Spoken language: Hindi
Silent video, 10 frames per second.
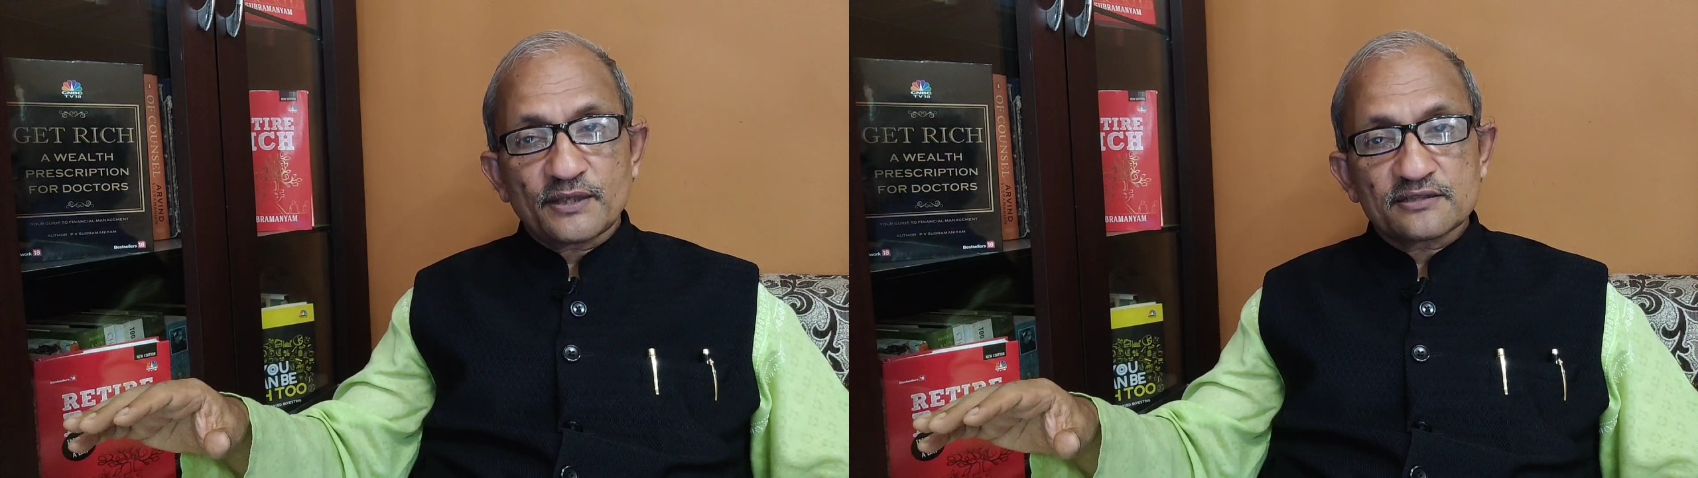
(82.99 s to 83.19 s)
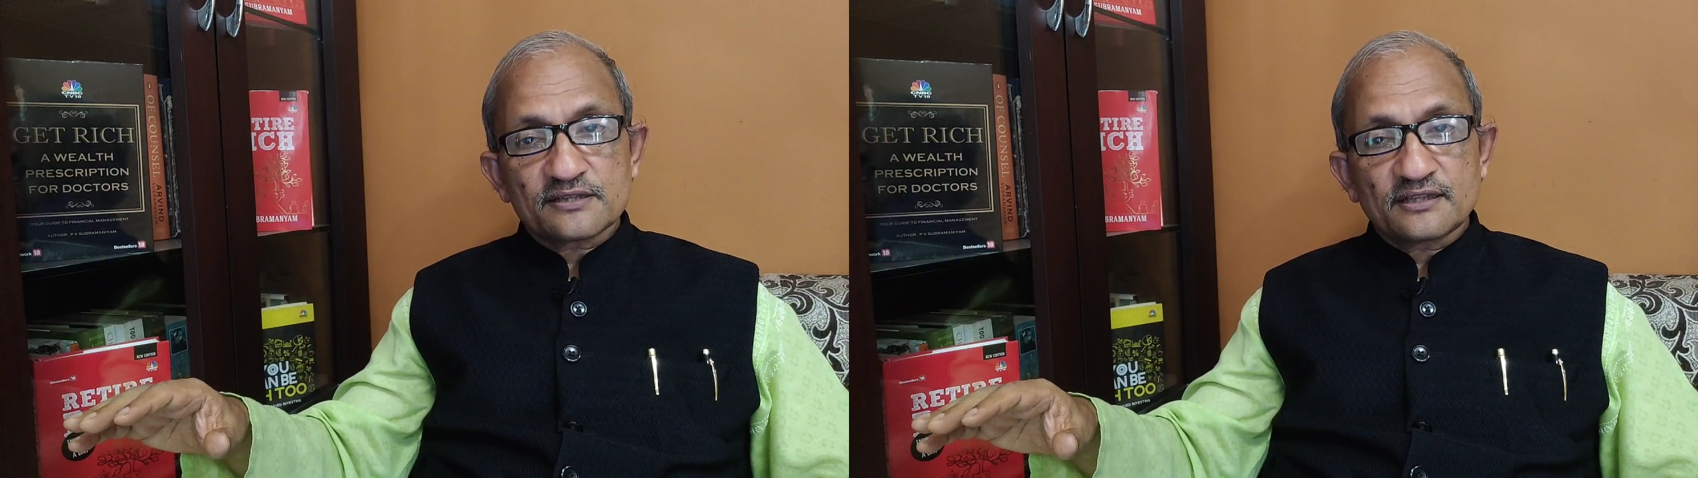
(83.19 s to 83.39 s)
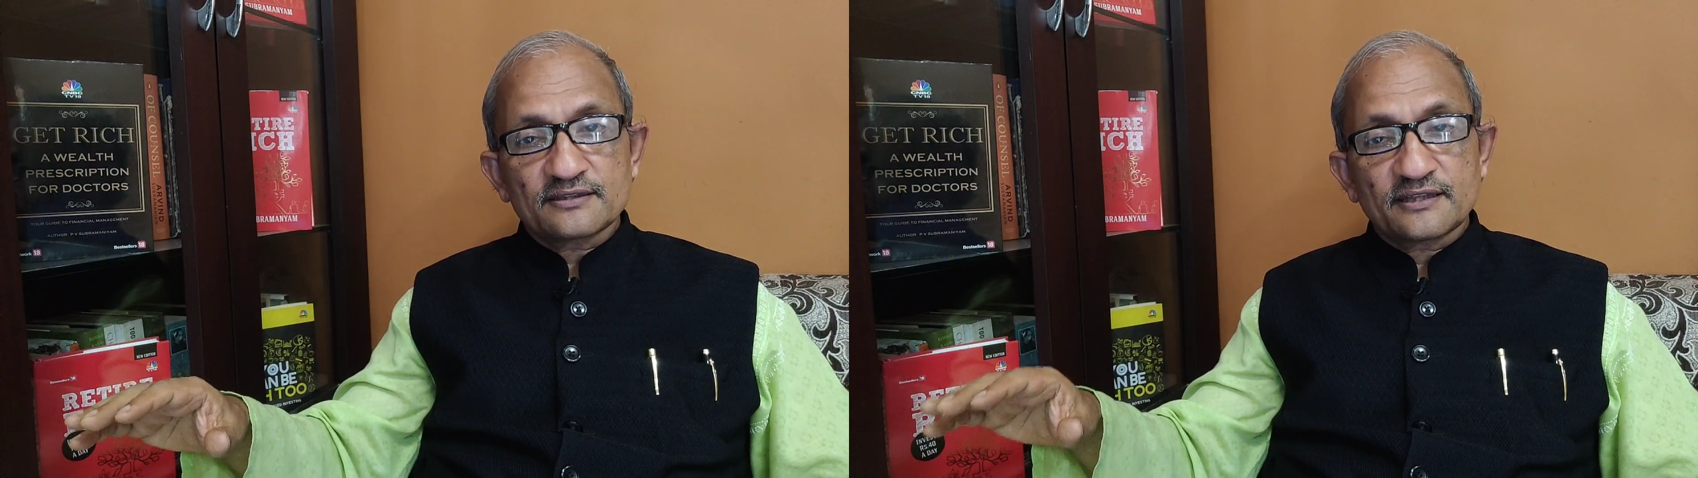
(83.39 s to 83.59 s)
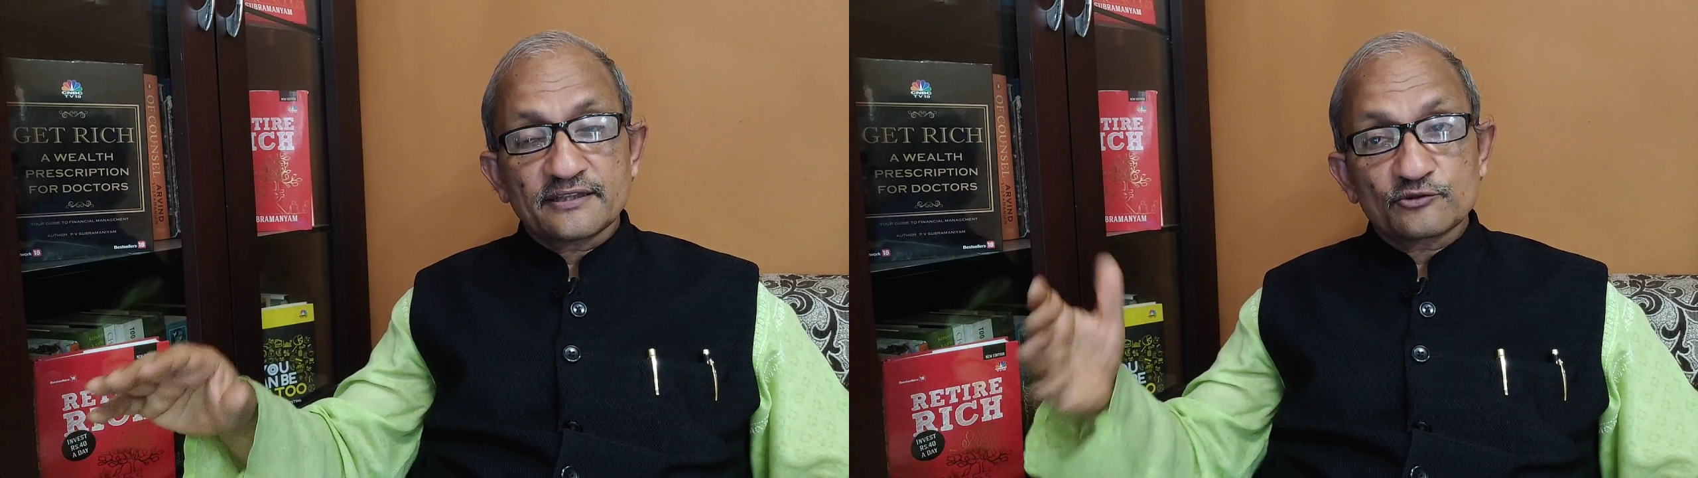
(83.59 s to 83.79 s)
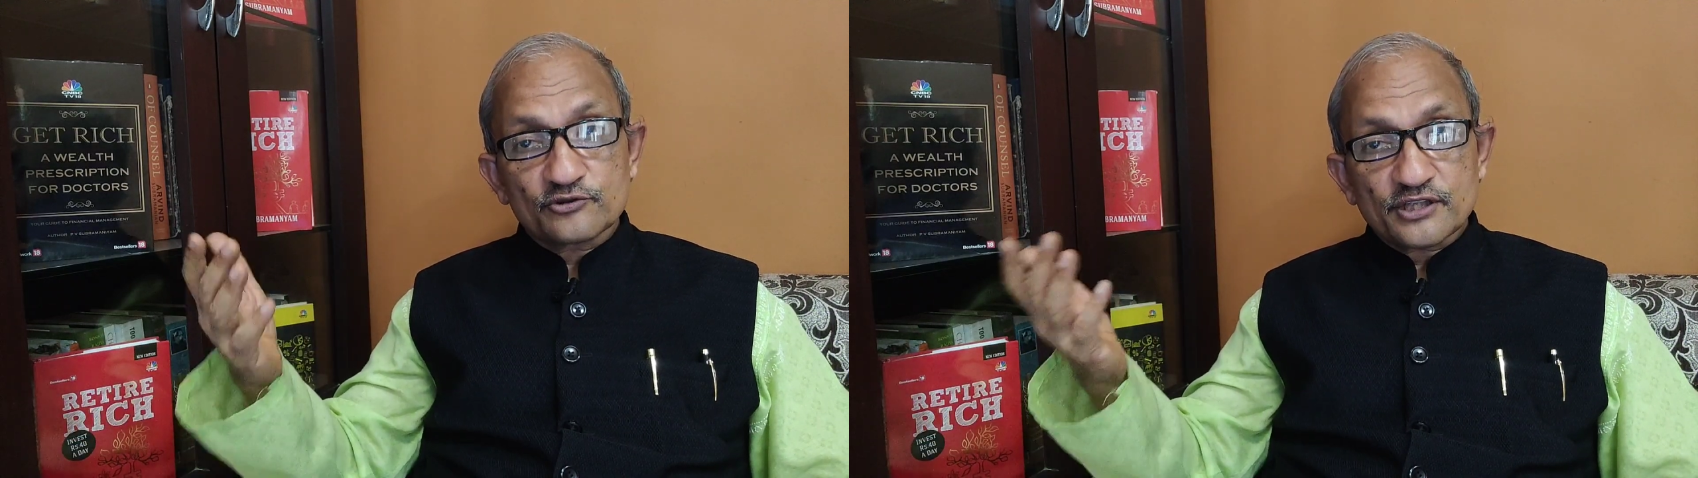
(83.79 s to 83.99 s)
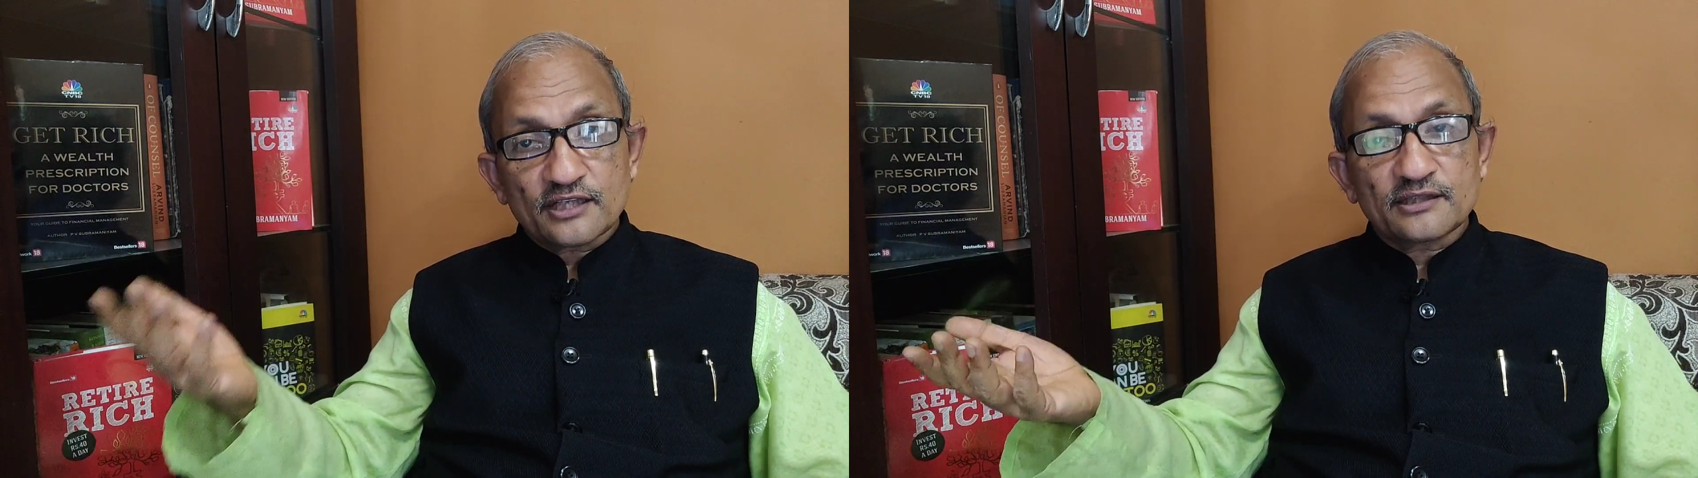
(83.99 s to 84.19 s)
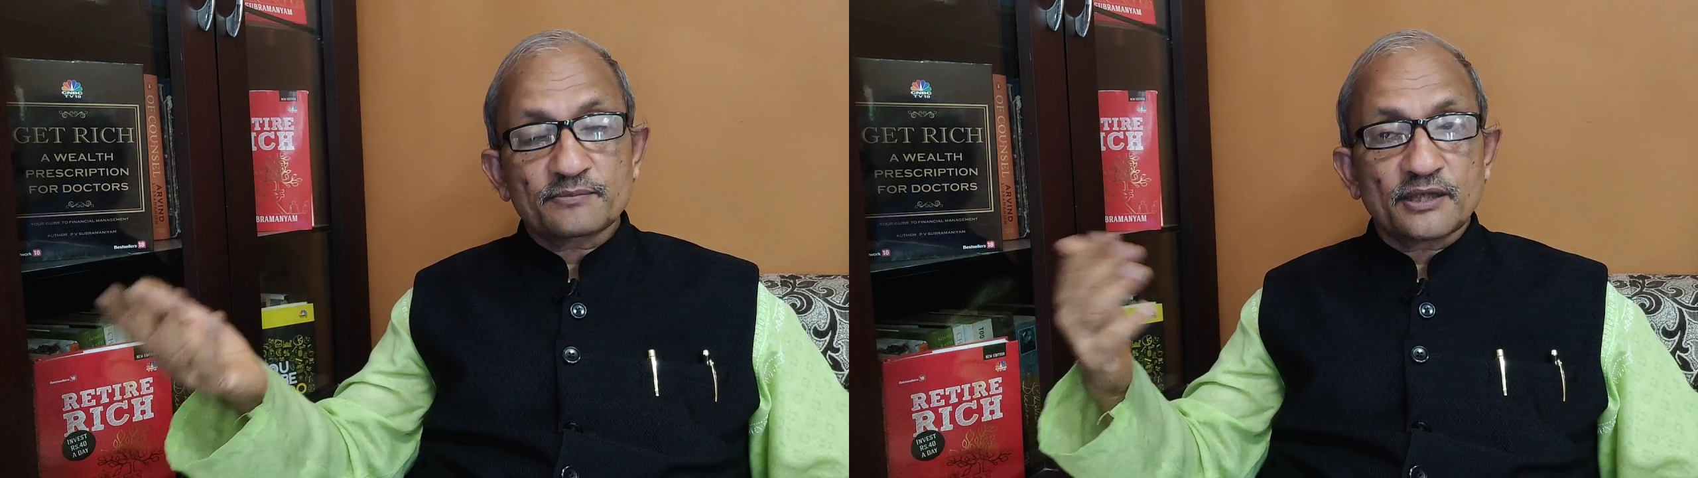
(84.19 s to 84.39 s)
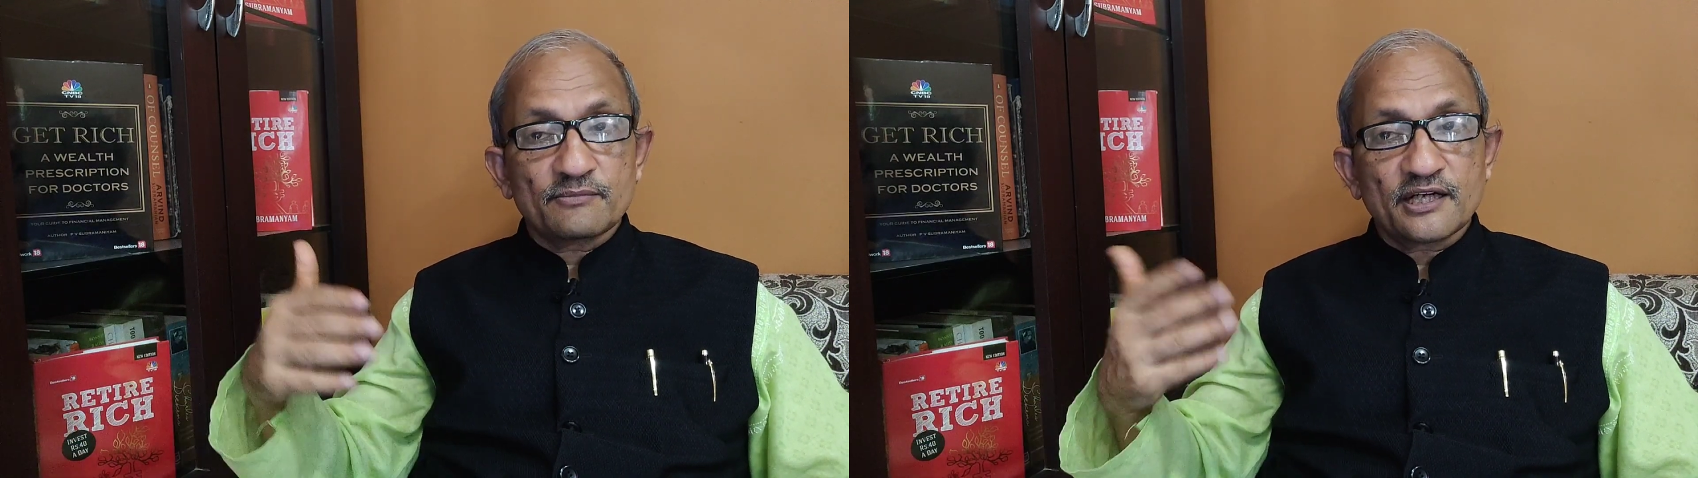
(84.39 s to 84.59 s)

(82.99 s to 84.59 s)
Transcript: पाँच साल का है तो शायद आपका